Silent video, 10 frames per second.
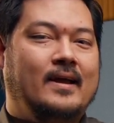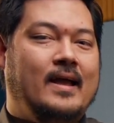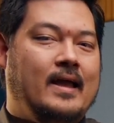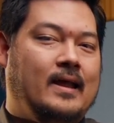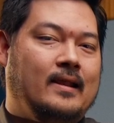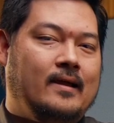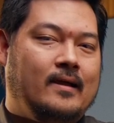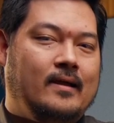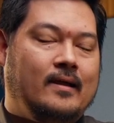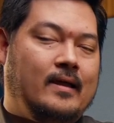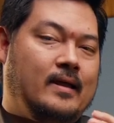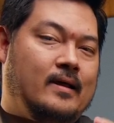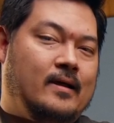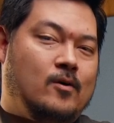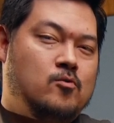ela
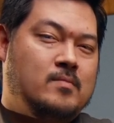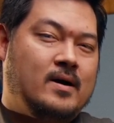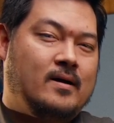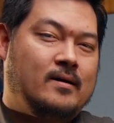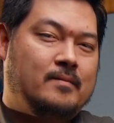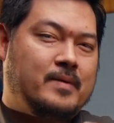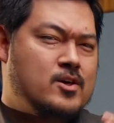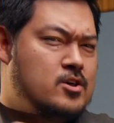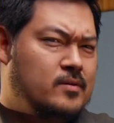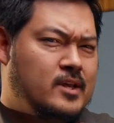era uma paixão